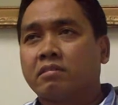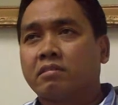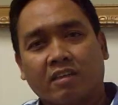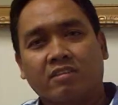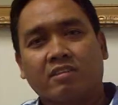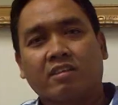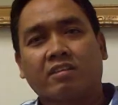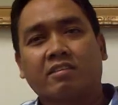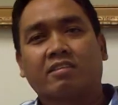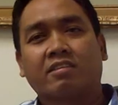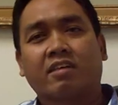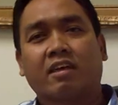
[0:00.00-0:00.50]

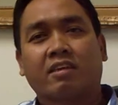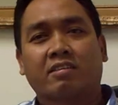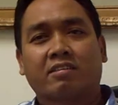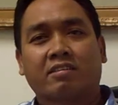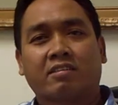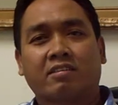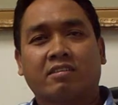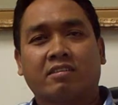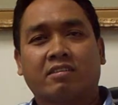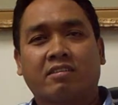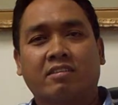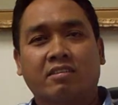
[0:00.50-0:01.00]
sesat
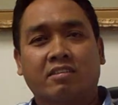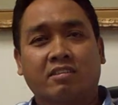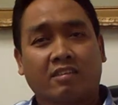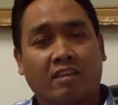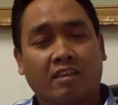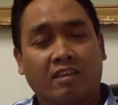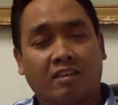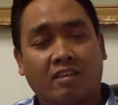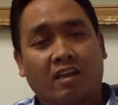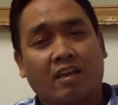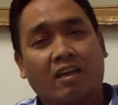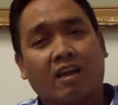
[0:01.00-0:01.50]
di
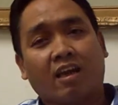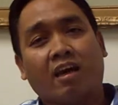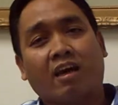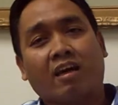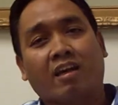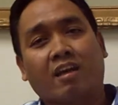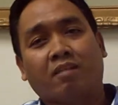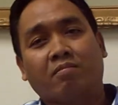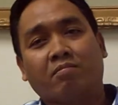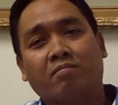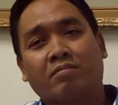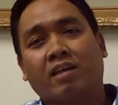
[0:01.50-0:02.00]
sekitar
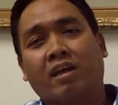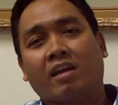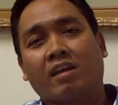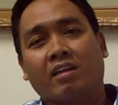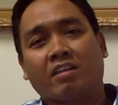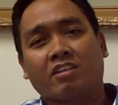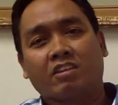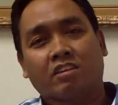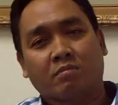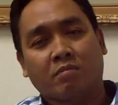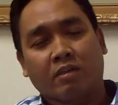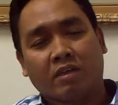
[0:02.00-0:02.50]
haram dan
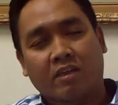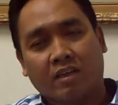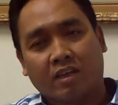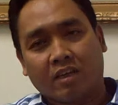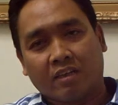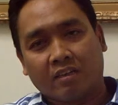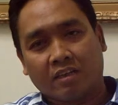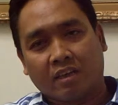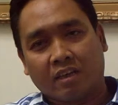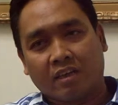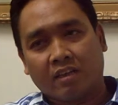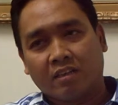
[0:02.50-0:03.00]
lain
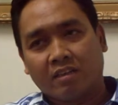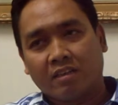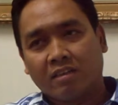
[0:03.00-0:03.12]
sebagainya.